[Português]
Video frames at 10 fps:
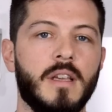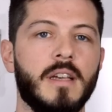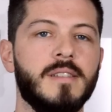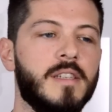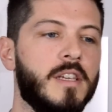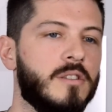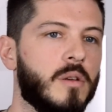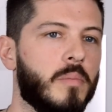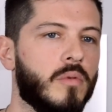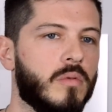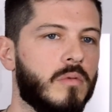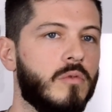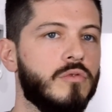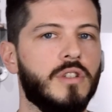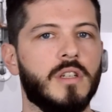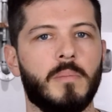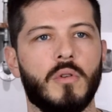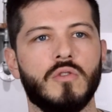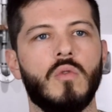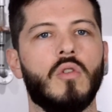E é assim, tipo, um dia
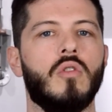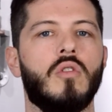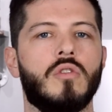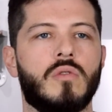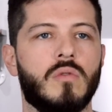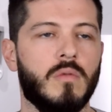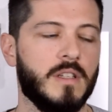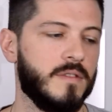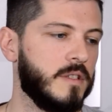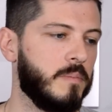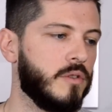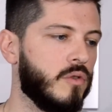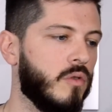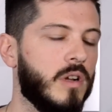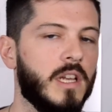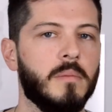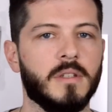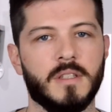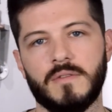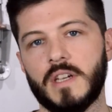após o outro, às vezes pintou um
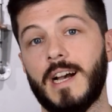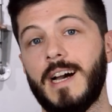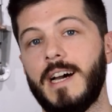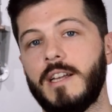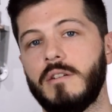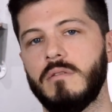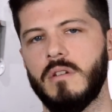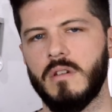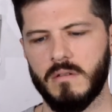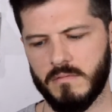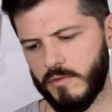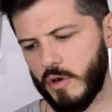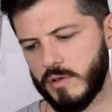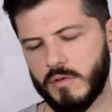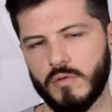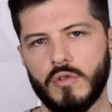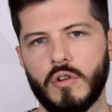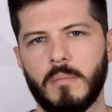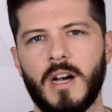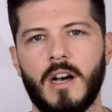clima, vocês ficaram, volta tudo
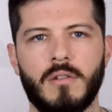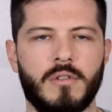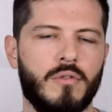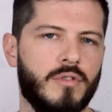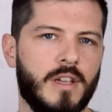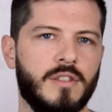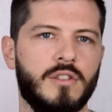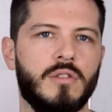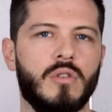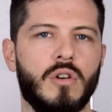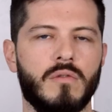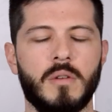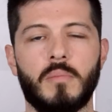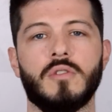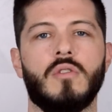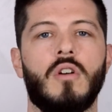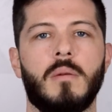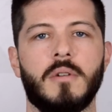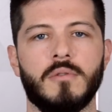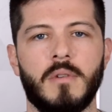normal, não acontece de novo, depois
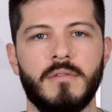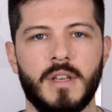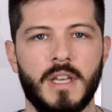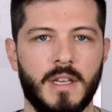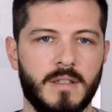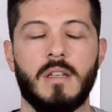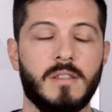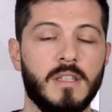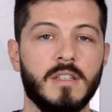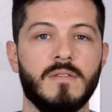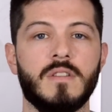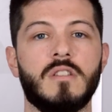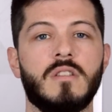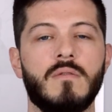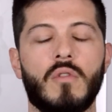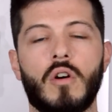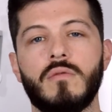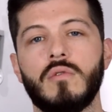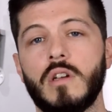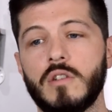rola mais uma vez. Assim que às vezes
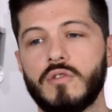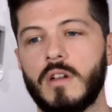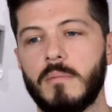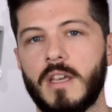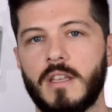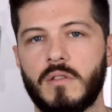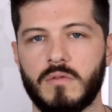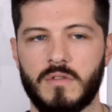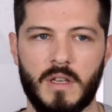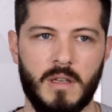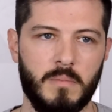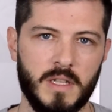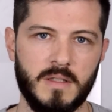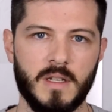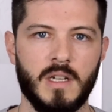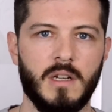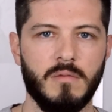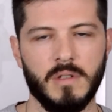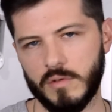desenvolve um relacionamento, sem pressão e